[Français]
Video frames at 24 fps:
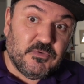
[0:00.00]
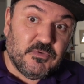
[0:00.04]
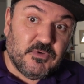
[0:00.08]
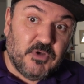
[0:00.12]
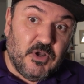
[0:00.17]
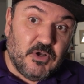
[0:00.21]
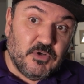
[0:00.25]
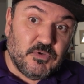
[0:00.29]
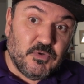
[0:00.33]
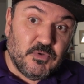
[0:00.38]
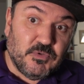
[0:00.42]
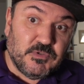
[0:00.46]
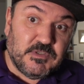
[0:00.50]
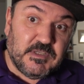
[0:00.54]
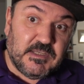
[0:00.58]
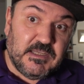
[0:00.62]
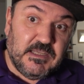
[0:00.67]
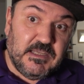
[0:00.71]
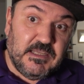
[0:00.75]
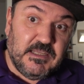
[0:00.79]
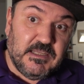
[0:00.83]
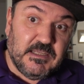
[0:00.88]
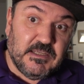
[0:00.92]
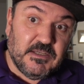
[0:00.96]

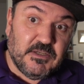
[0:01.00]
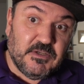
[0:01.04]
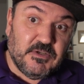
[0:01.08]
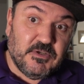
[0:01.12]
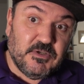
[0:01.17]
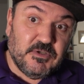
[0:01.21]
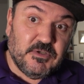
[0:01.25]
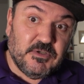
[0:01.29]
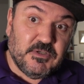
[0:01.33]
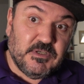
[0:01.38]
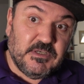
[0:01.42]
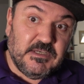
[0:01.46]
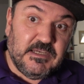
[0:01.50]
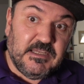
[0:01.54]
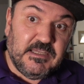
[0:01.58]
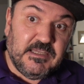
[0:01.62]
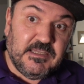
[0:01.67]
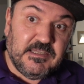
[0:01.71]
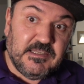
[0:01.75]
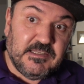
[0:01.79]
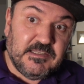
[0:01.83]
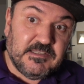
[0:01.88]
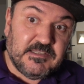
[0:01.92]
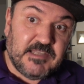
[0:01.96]
rencontrer euh,
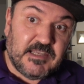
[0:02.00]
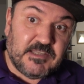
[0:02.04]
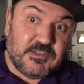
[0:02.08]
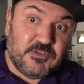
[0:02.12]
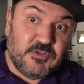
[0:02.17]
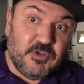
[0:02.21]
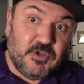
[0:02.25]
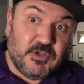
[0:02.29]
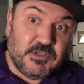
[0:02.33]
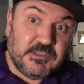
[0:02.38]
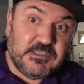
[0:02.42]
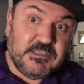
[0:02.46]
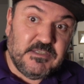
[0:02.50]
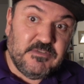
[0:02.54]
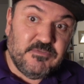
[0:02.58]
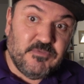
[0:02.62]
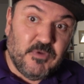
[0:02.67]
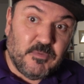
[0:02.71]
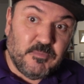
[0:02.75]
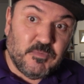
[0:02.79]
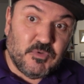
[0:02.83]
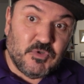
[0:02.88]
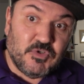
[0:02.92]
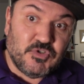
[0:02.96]
les acteurs qui
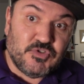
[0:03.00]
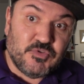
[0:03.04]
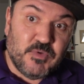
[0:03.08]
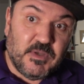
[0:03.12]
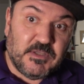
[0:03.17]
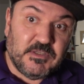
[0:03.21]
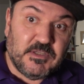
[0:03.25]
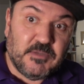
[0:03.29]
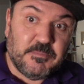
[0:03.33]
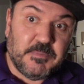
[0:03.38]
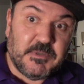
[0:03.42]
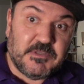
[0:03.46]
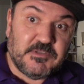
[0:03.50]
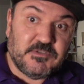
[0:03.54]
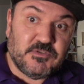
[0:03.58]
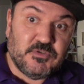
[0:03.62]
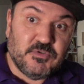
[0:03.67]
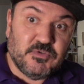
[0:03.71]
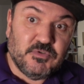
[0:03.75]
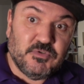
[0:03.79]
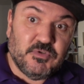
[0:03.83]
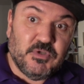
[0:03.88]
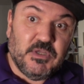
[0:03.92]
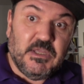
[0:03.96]
vont me rejoindre parce
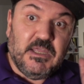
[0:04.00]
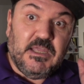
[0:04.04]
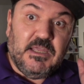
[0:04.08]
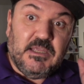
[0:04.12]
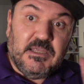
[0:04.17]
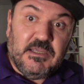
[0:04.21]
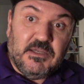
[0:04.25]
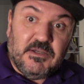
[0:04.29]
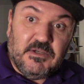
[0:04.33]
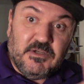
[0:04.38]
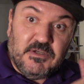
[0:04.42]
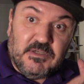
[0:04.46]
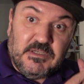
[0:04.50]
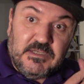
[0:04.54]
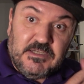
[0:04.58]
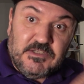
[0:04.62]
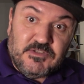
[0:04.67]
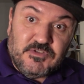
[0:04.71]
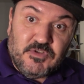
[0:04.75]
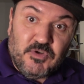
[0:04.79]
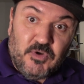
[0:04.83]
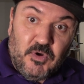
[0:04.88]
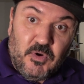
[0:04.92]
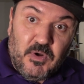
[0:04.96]
qu'ils euh,
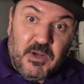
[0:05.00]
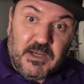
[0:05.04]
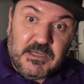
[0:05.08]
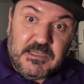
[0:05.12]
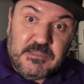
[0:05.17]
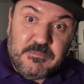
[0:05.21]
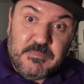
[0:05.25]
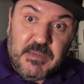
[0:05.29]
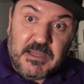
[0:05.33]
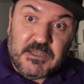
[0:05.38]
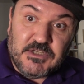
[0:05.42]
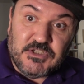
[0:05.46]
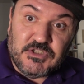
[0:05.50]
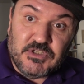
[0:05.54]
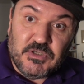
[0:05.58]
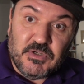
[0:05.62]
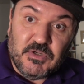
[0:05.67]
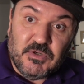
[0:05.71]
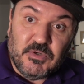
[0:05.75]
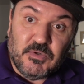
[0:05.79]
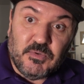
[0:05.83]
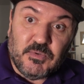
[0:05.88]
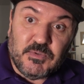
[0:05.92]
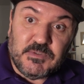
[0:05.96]
seront à l'image
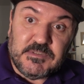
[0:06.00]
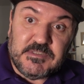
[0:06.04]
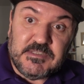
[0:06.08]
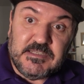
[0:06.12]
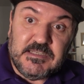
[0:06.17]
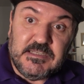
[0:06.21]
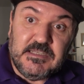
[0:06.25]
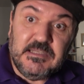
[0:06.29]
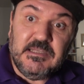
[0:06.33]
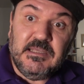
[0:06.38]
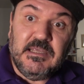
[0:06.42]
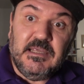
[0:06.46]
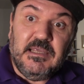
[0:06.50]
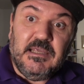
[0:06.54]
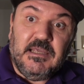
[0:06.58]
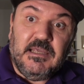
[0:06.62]
aussi.